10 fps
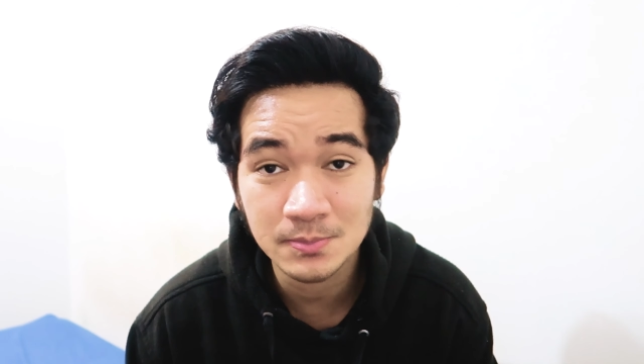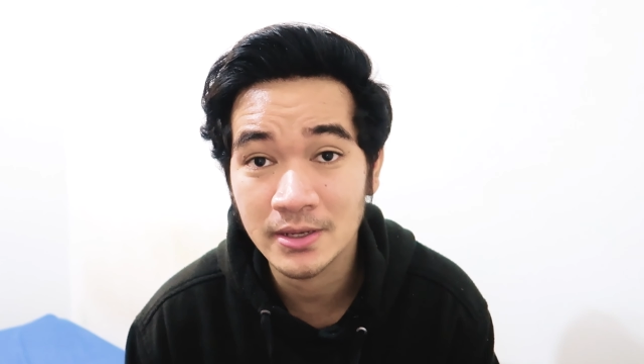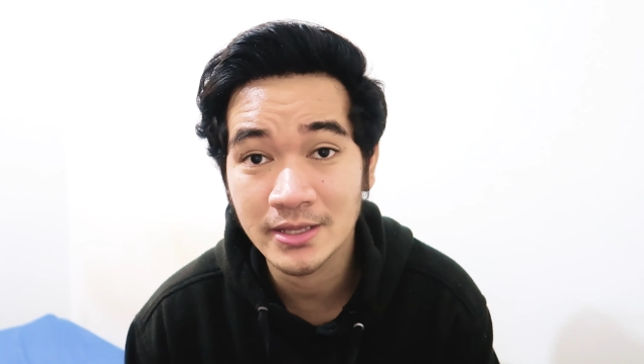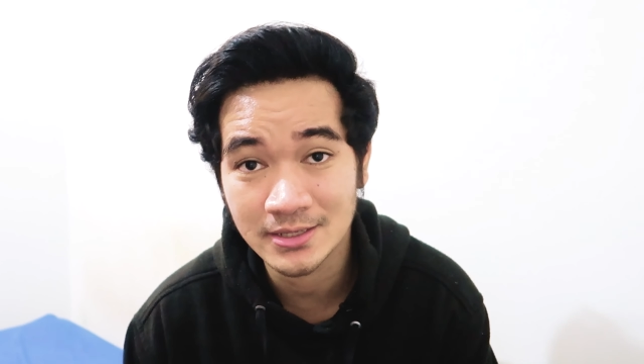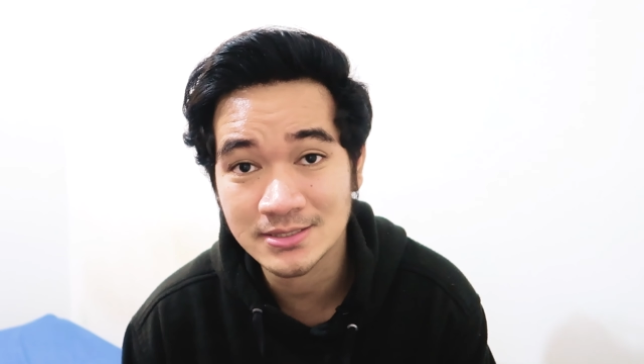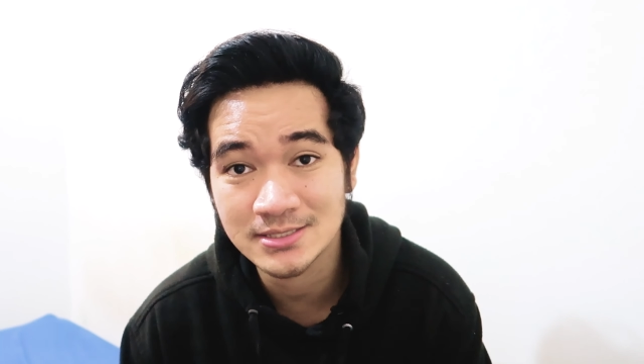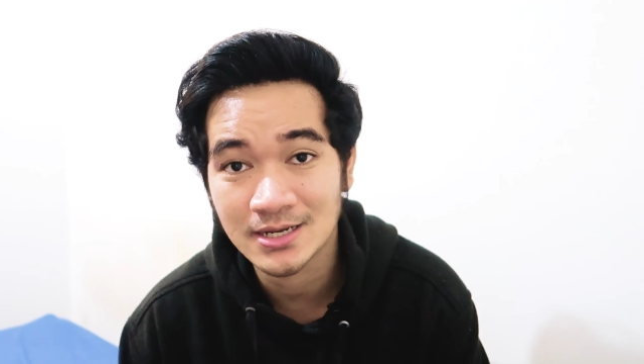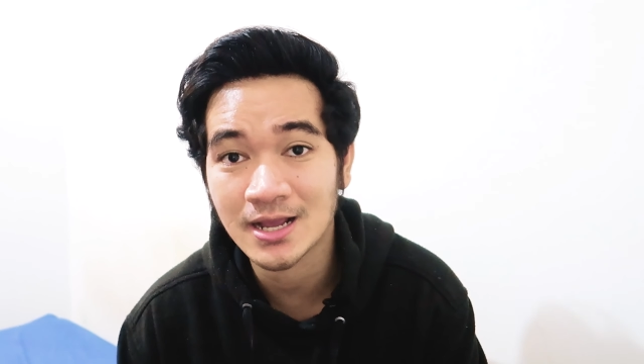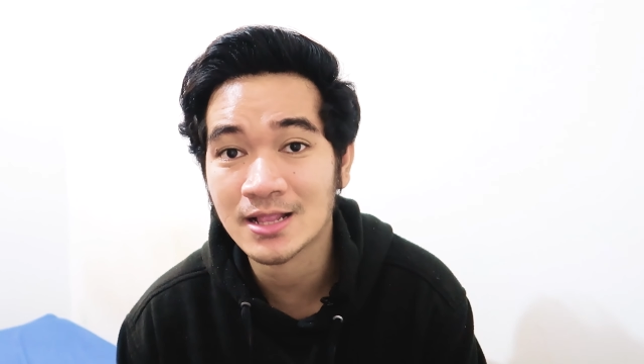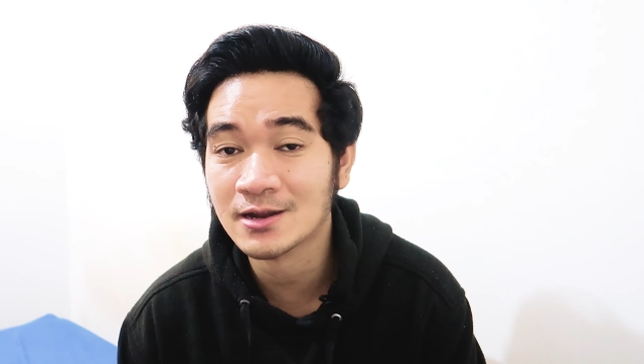sebagian
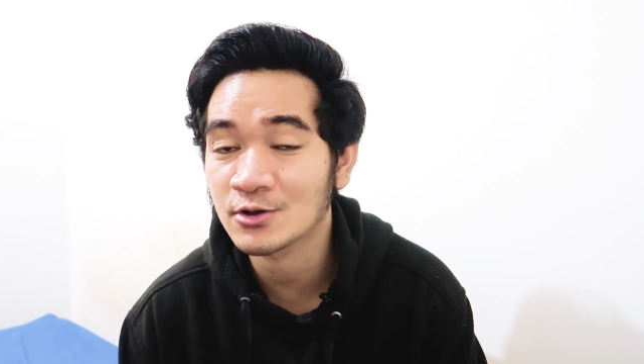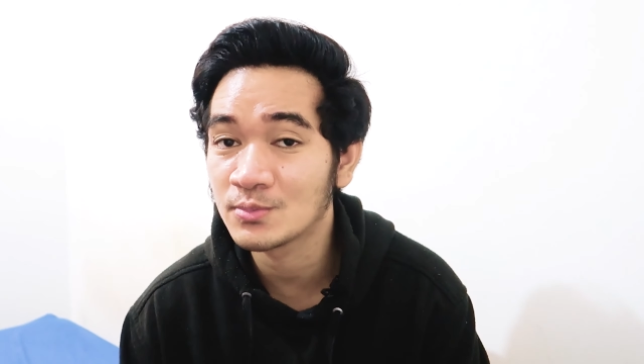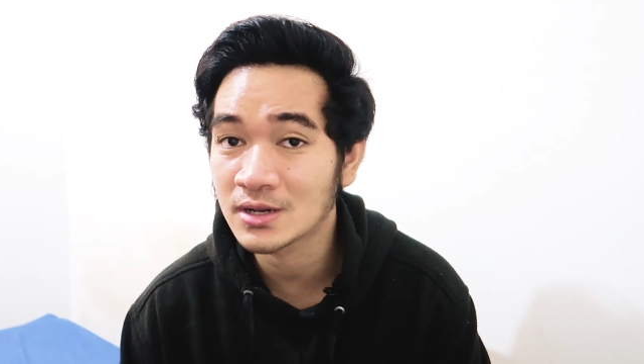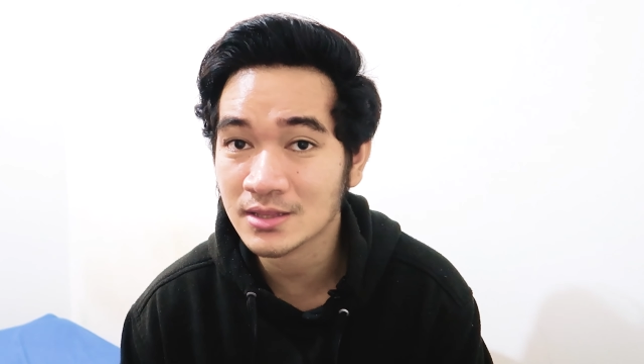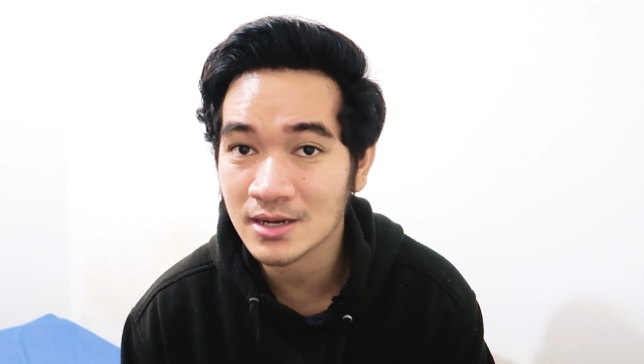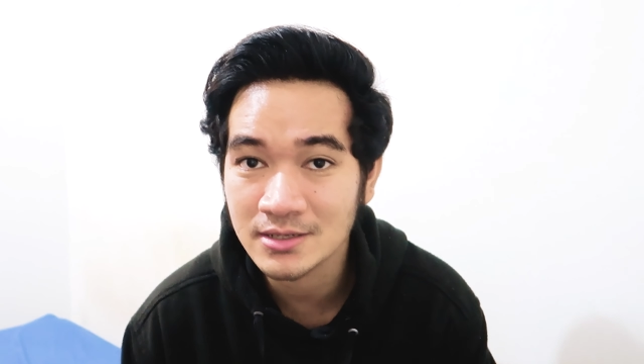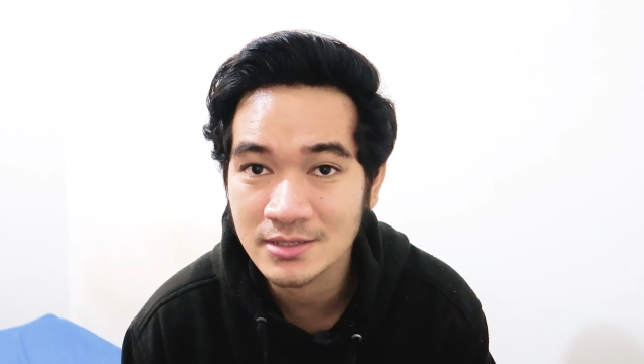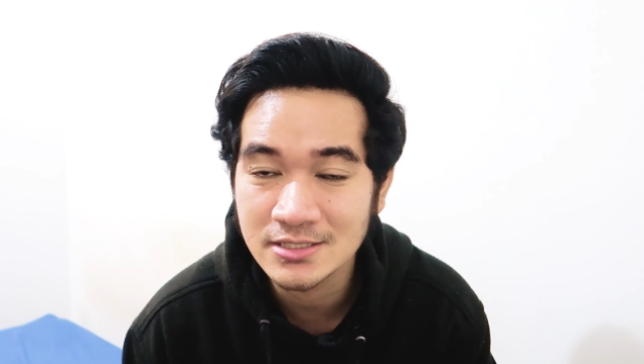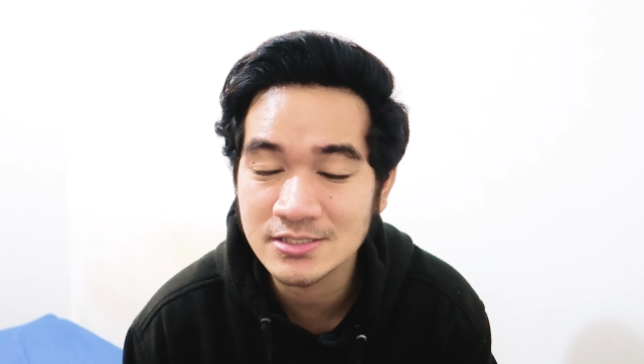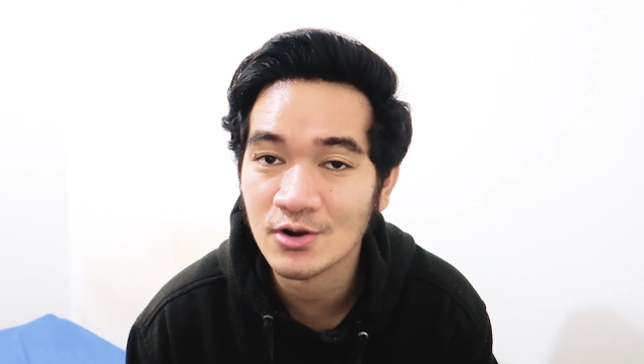kecil karena yang gue bilang tadi
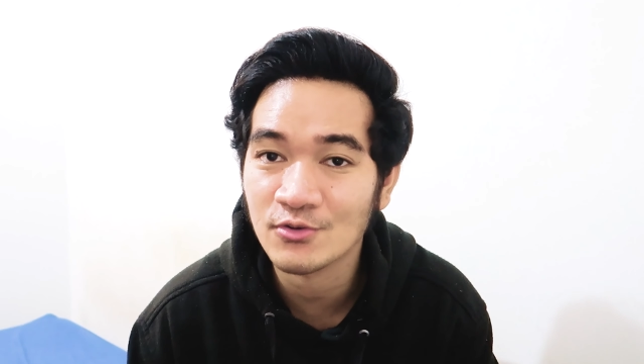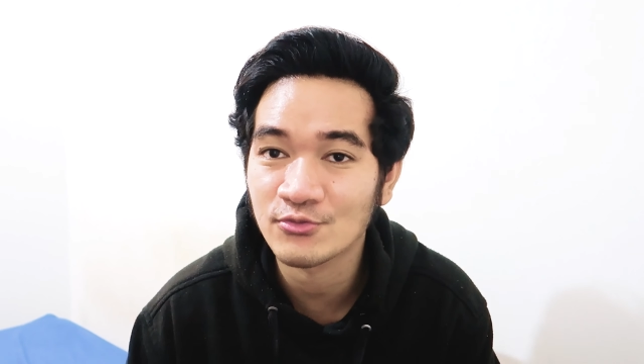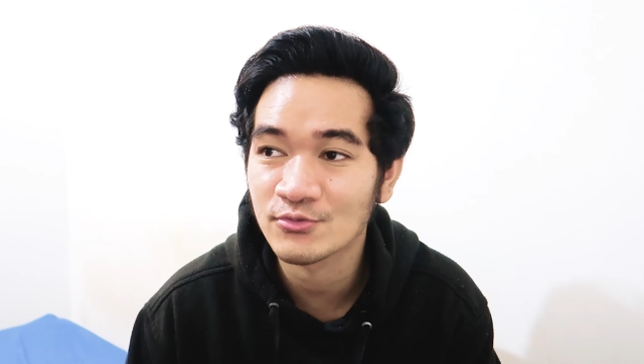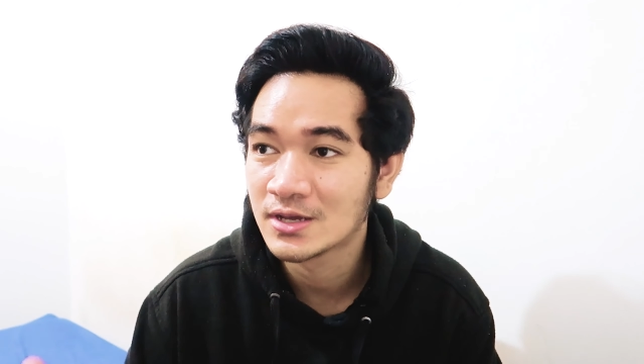dissolve